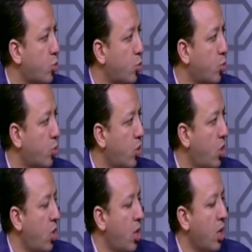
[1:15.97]
شهور اه
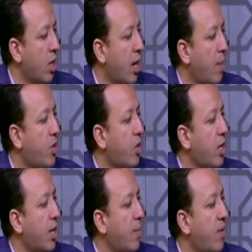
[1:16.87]
توقيت كلام
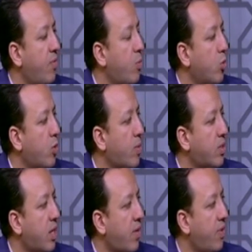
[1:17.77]
الراجل كمان في المؤتمر
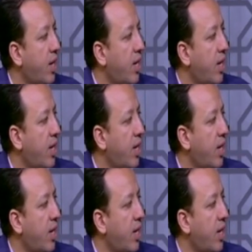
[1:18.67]
الصحفي